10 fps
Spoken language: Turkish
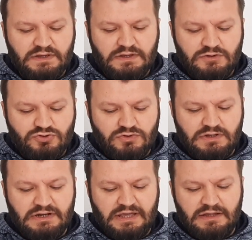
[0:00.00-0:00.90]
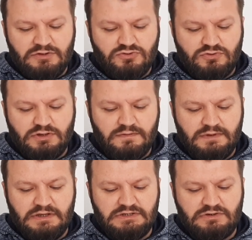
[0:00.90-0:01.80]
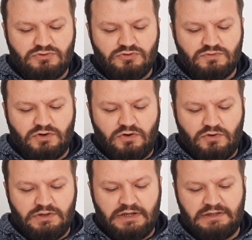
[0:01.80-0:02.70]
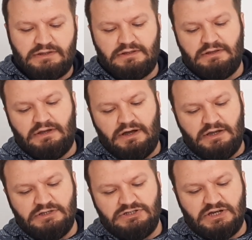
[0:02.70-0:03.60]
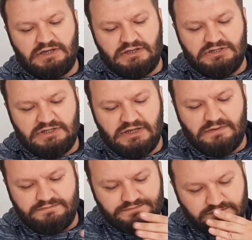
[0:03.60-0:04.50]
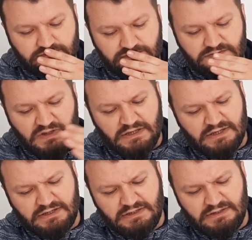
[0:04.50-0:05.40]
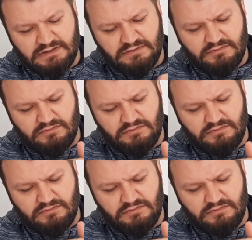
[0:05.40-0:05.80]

Ee, soruları kendisi okuyabilecek durumda olan ancak işte ee,